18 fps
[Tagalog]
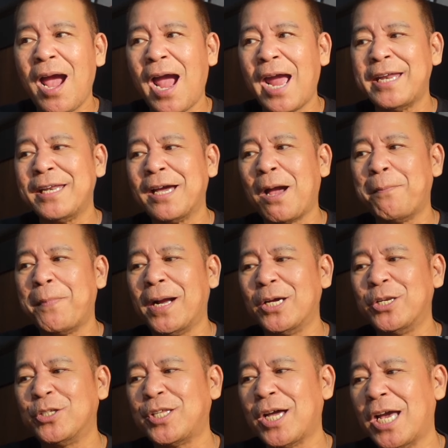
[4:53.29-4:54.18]
ay
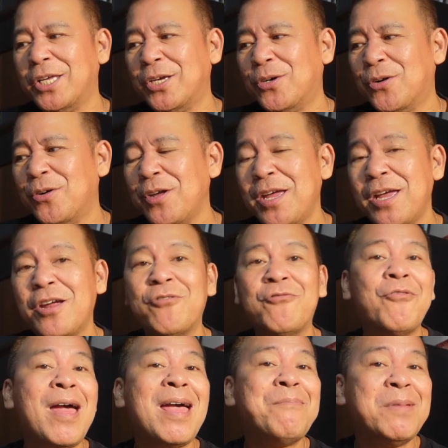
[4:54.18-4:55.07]
nakapagano tayo,
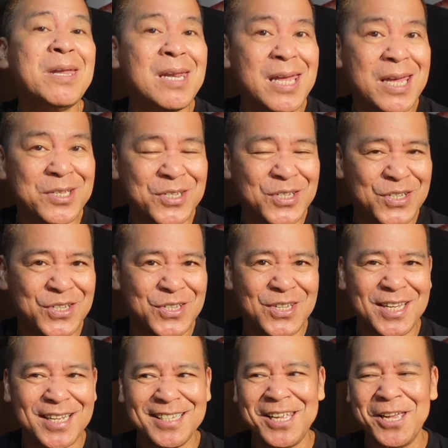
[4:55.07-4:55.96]

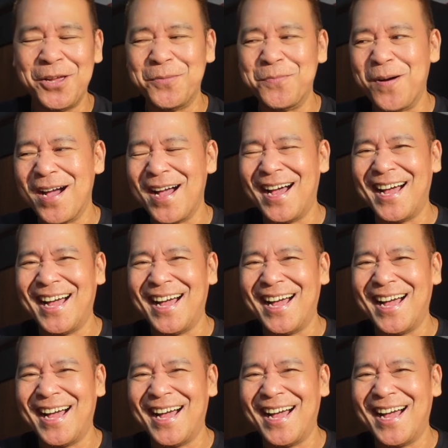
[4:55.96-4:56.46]
reminisce, di ba?